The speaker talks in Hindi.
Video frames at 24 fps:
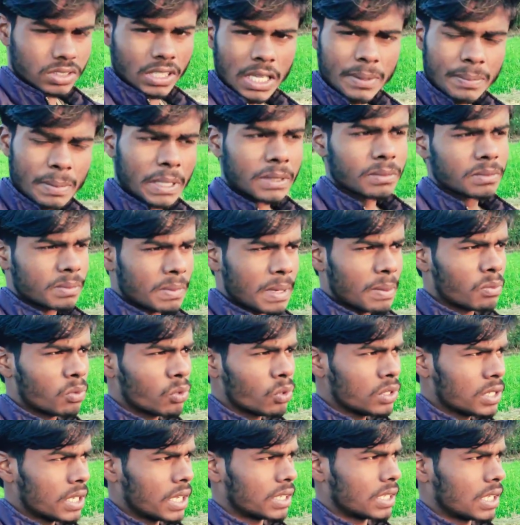सही वक्त में मैं
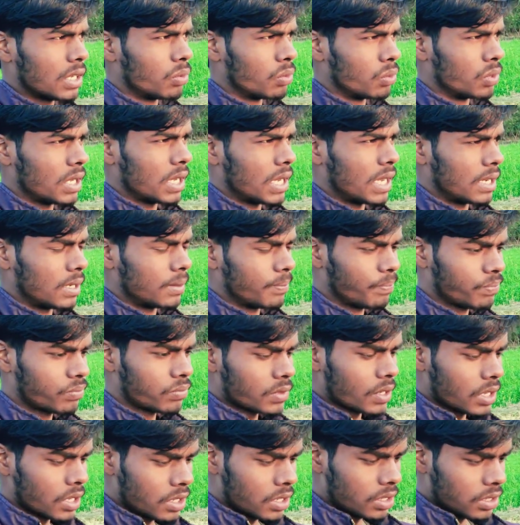भूल जाता हूँ यार
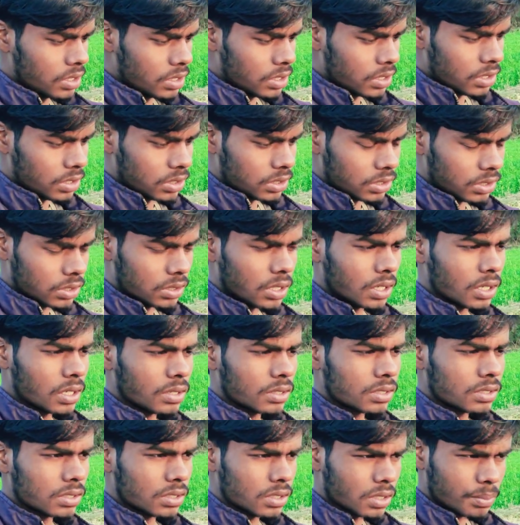
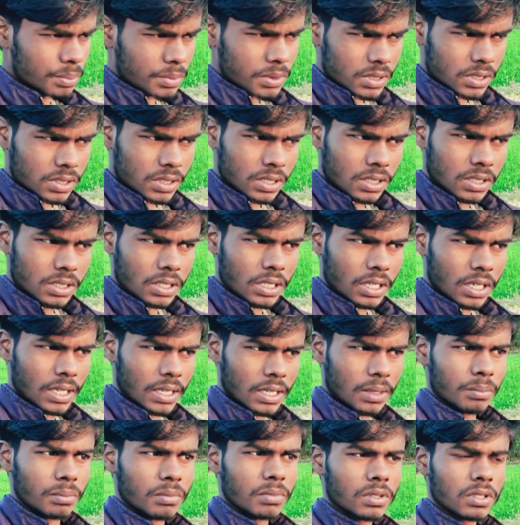सर
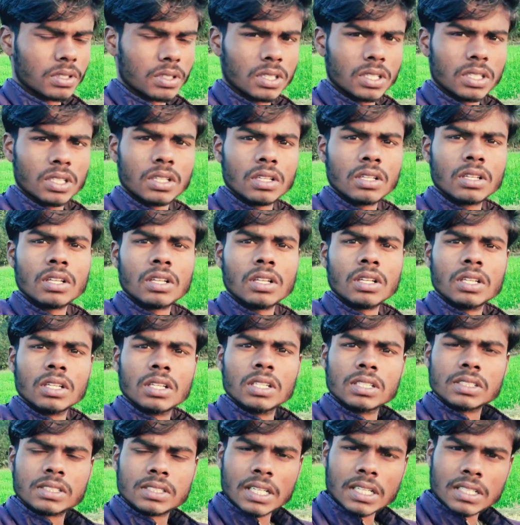सब्सक्राइब
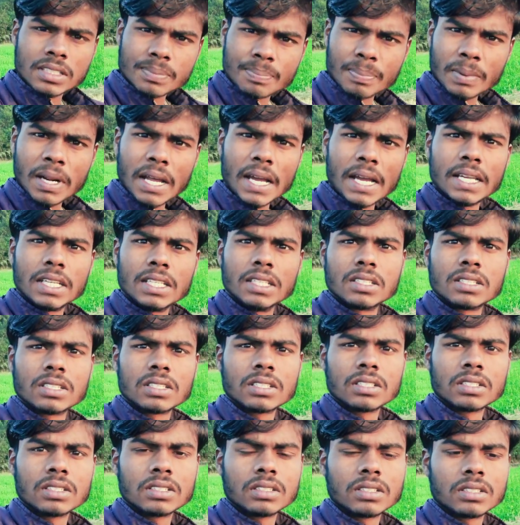
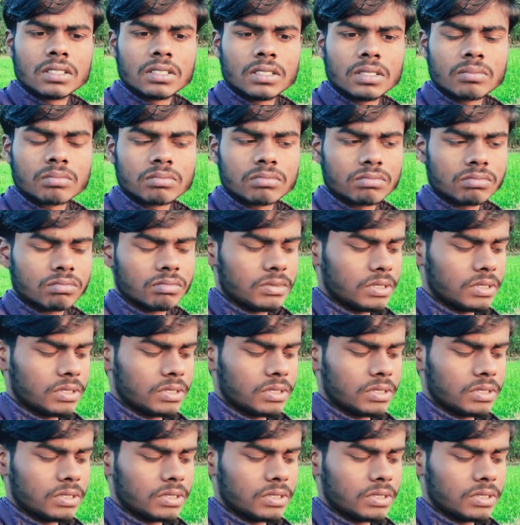सरप्राइज ओह नो